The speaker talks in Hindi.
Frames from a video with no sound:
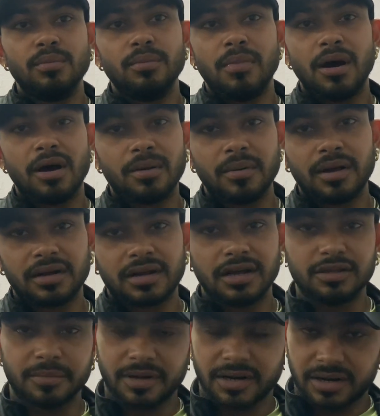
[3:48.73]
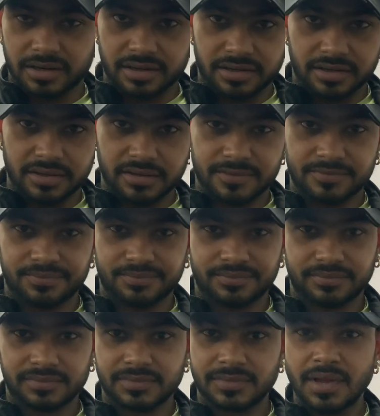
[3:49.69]
मार मार के अधमरा कर
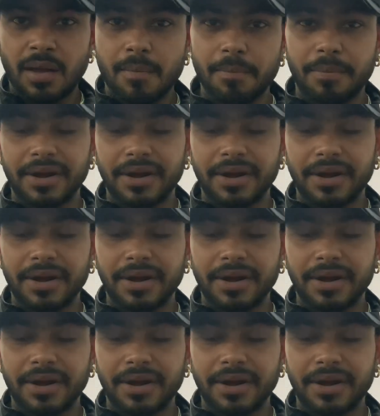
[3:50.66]
दिया